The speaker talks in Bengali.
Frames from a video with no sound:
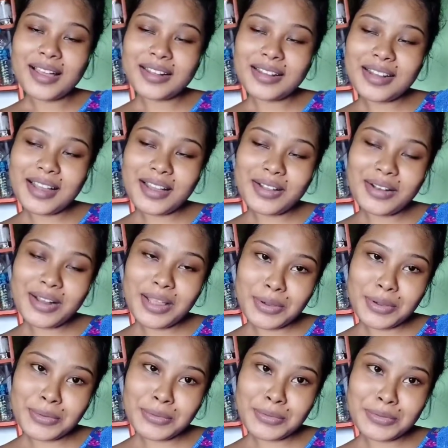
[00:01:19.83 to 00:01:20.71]
আর না হলে
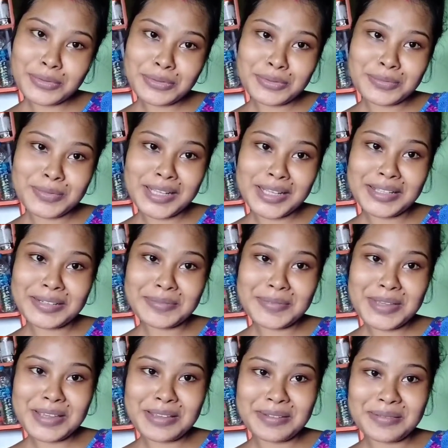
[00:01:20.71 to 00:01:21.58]
এখনও
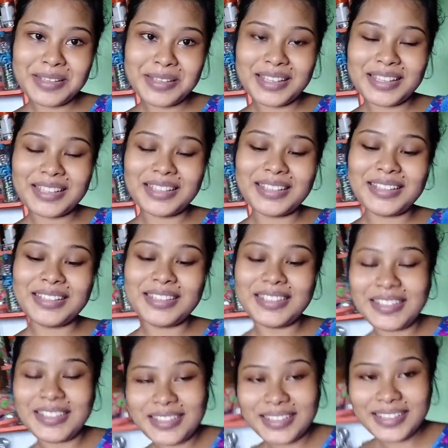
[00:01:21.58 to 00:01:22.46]
ঘুমাইতামই আমি
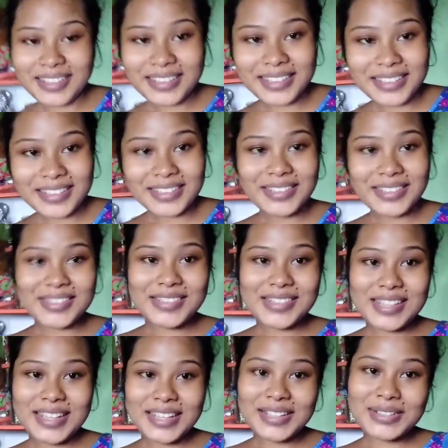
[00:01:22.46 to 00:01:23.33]

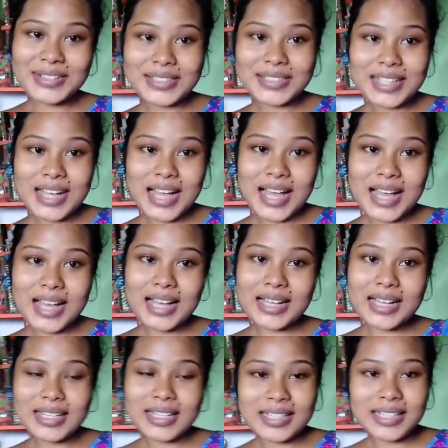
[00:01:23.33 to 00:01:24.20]
যাই হোক
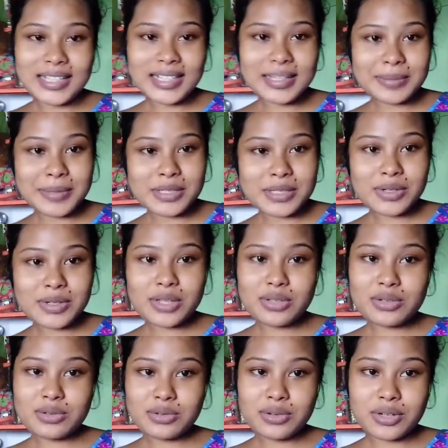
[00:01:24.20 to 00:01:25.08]
আর দেখতে পাচ্ছ
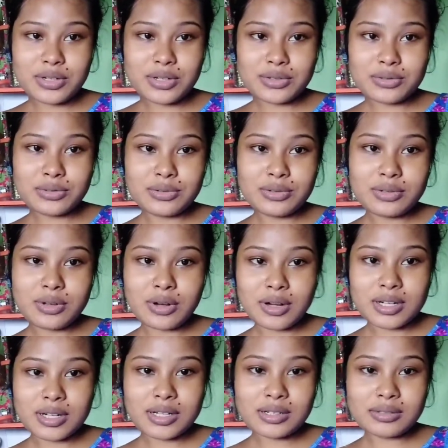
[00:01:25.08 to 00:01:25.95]
কিচ্ছু করিনি শুধু
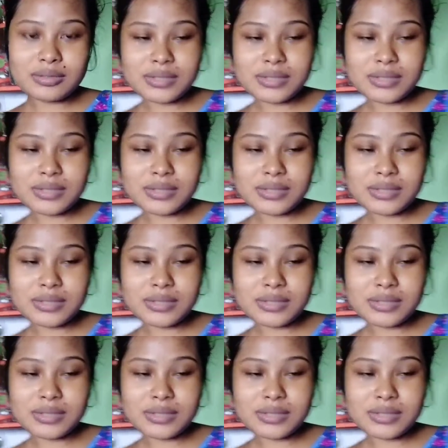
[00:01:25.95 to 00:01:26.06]
ঘরটা